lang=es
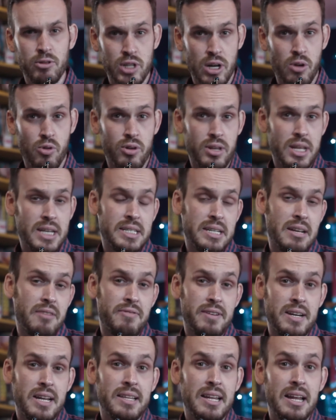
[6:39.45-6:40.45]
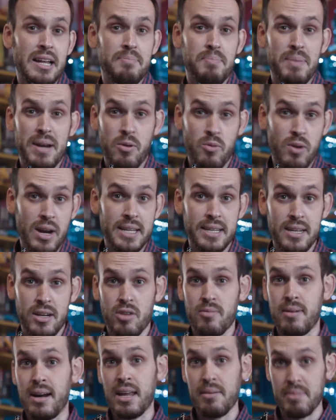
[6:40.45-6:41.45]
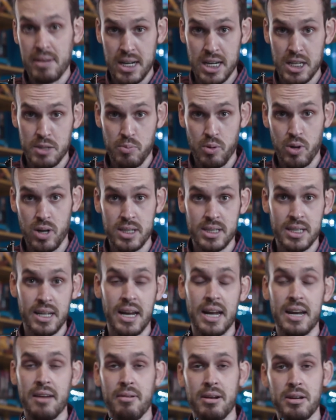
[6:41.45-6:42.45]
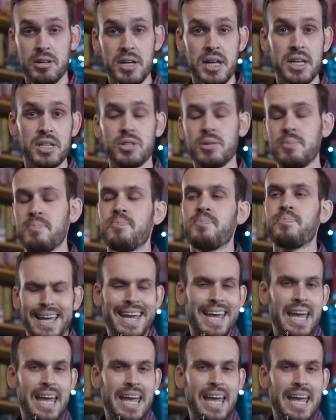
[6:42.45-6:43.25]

¿Os acordáis en el final de la película anterior, ¿vale? Habían spoilers de Anabel Creation.